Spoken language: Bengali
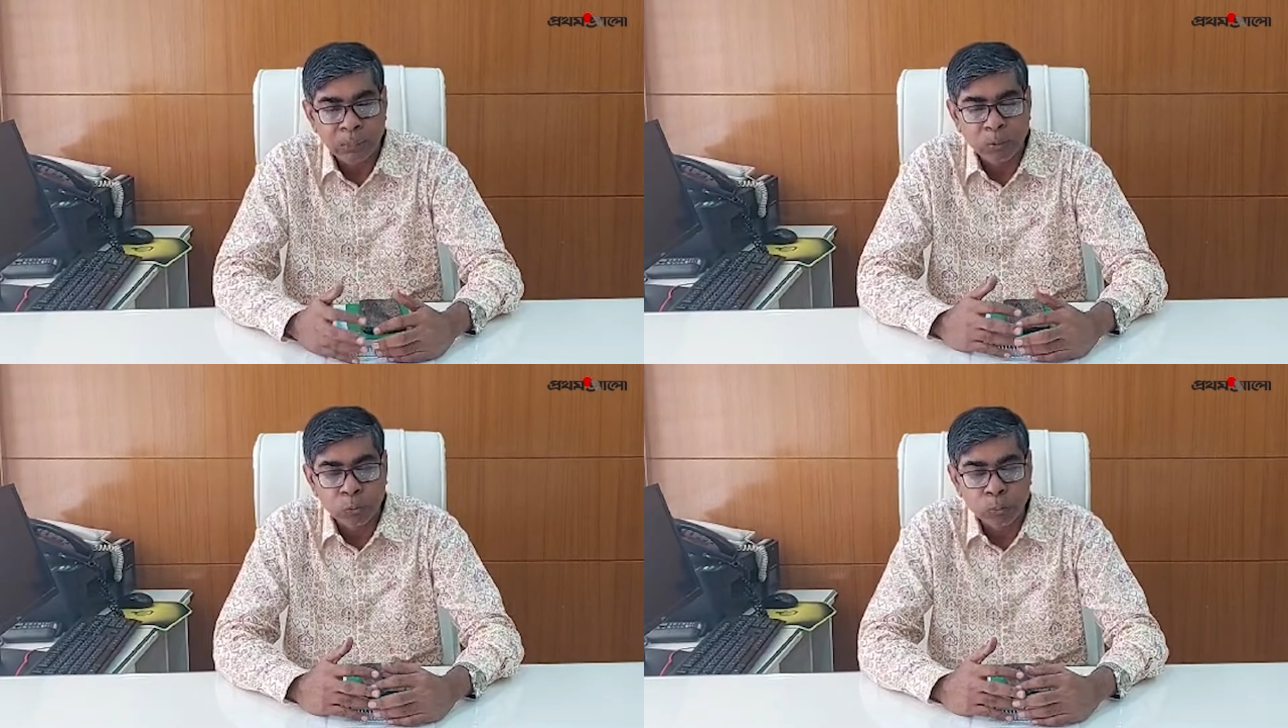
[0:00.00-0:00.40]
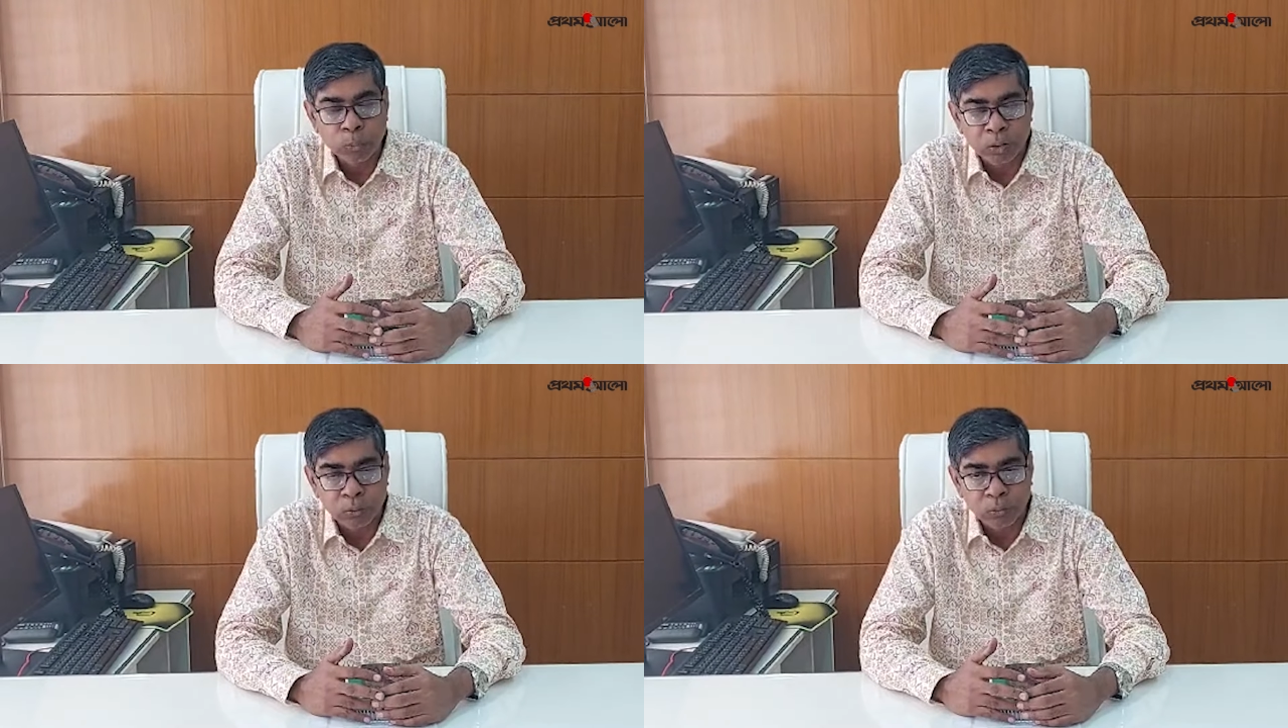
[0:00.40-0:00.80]
এবং
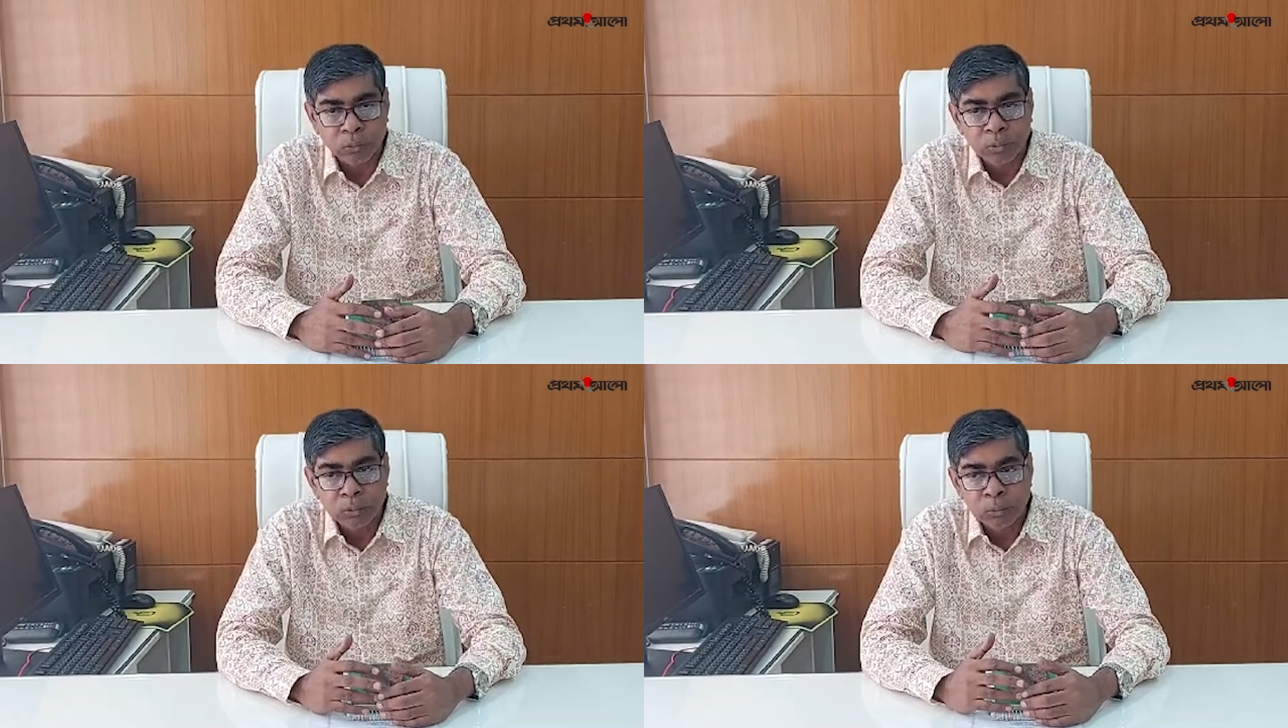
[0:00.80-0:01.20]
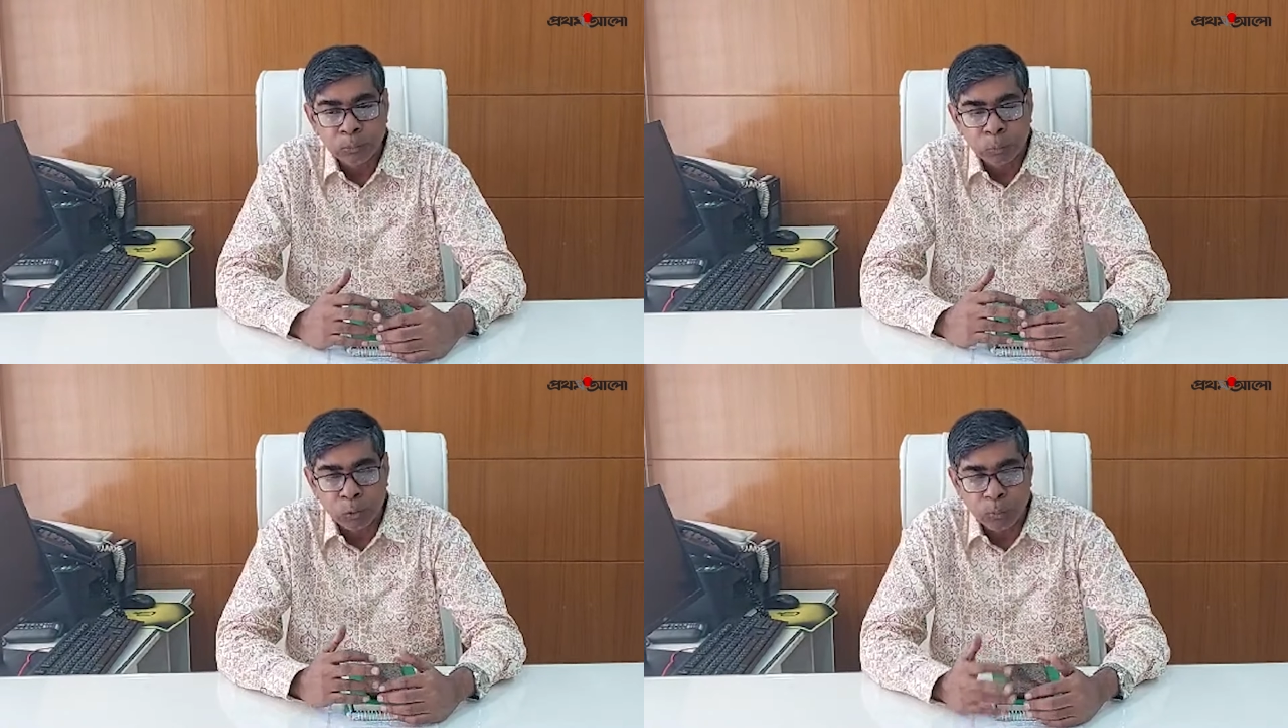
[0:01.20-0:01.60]
উৎপাদন
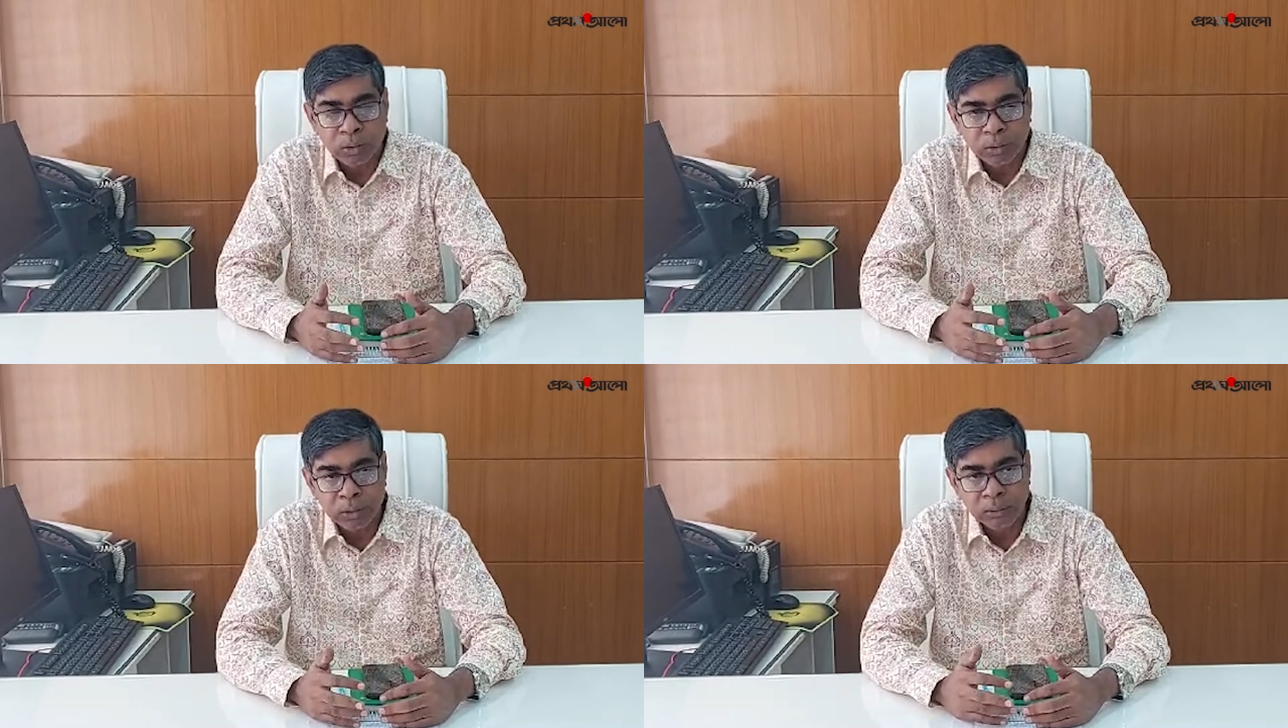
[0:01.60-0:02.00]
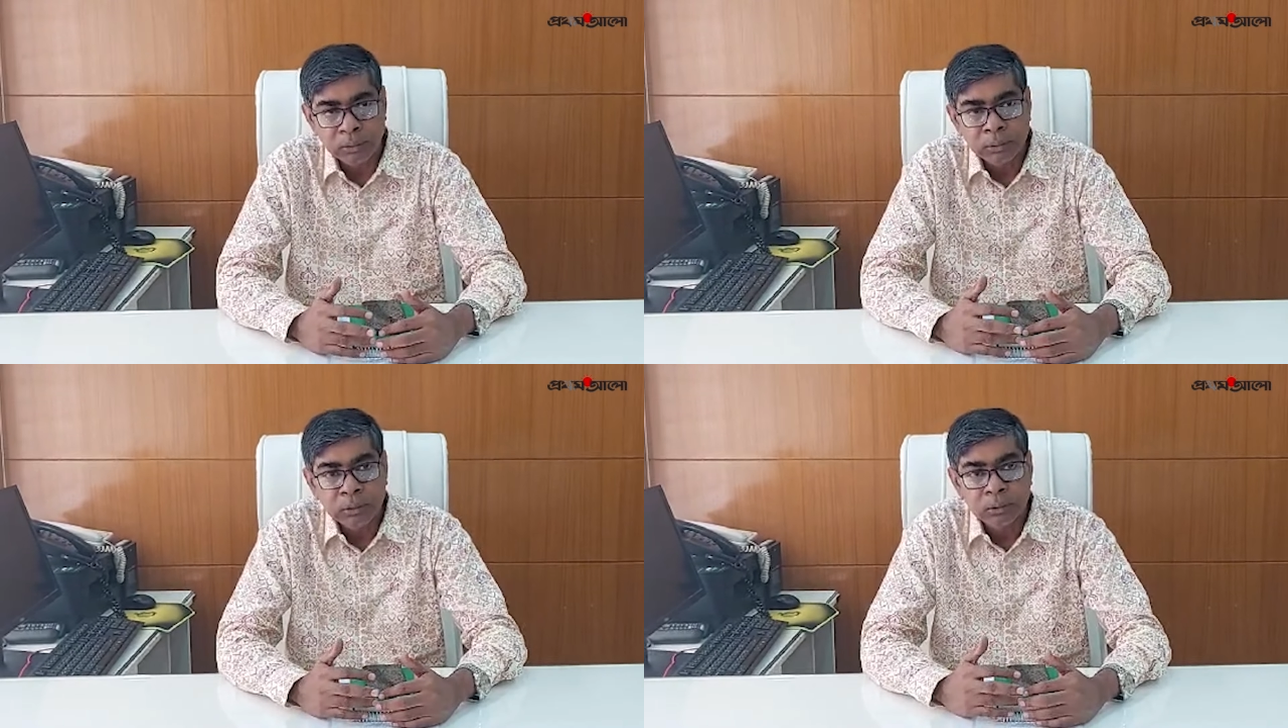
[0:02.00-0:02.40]
পরিমাণটা
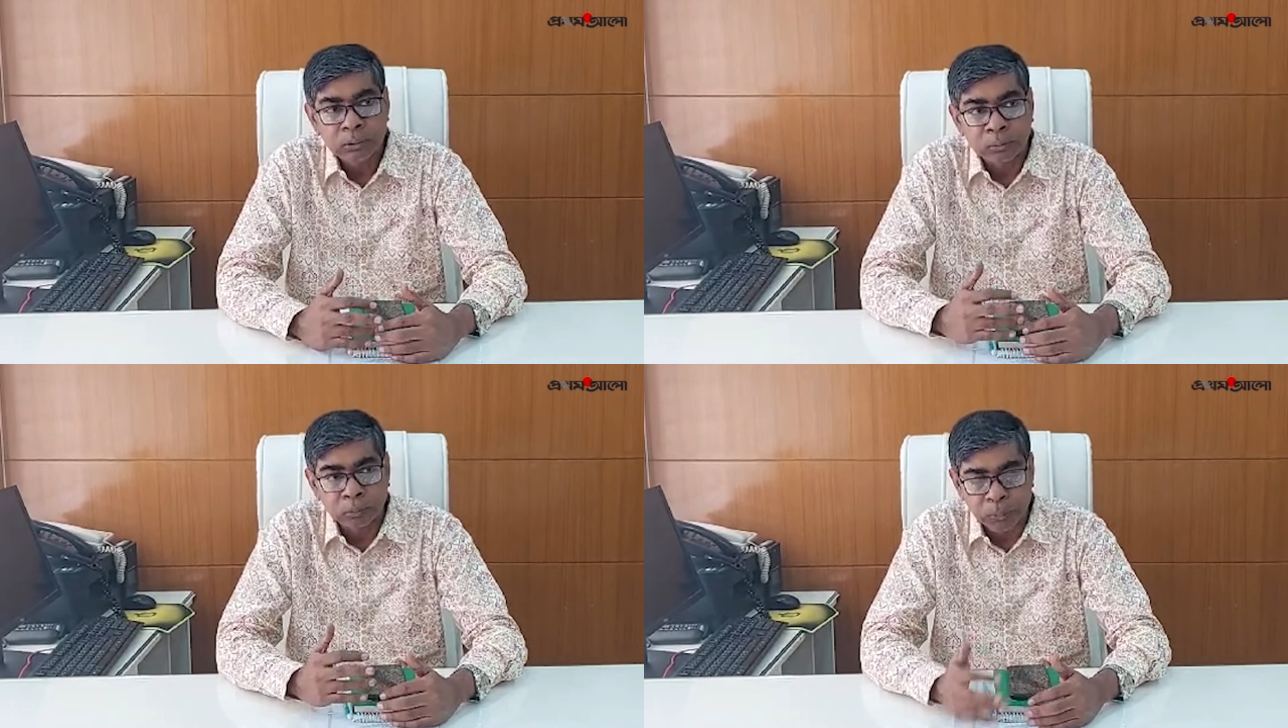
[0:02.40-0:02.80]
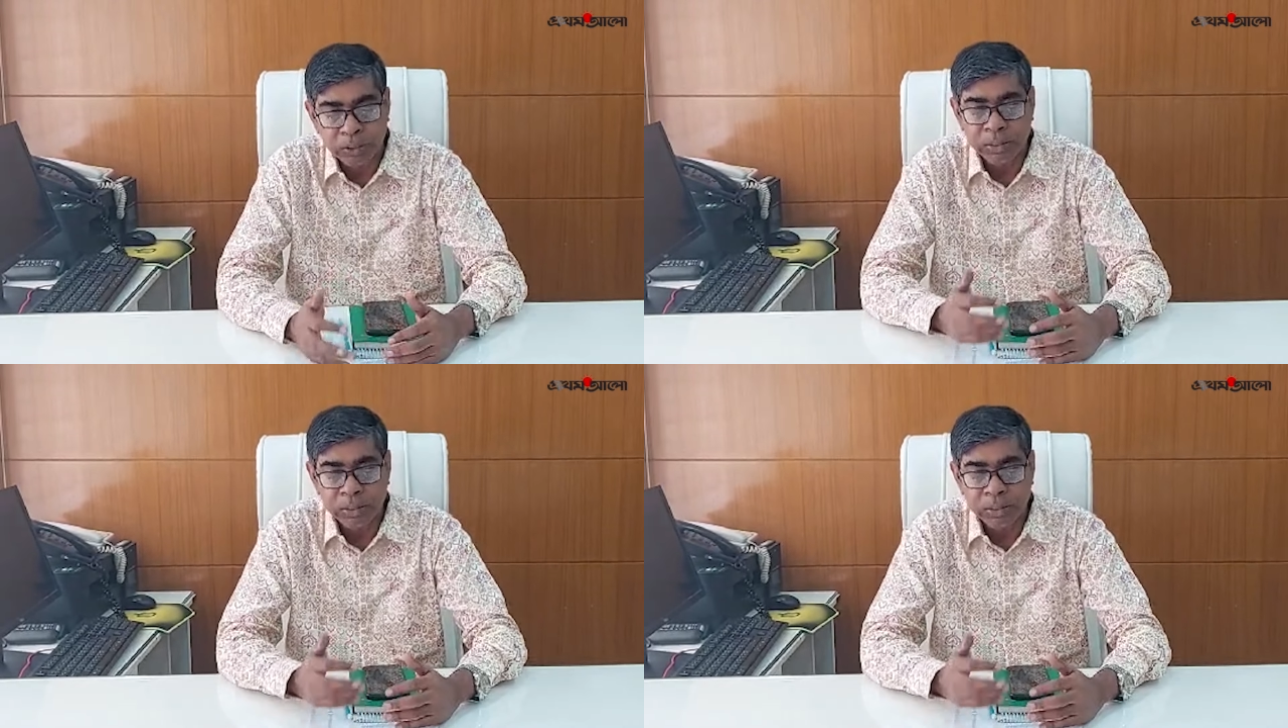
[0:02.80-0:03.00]
বেড়ে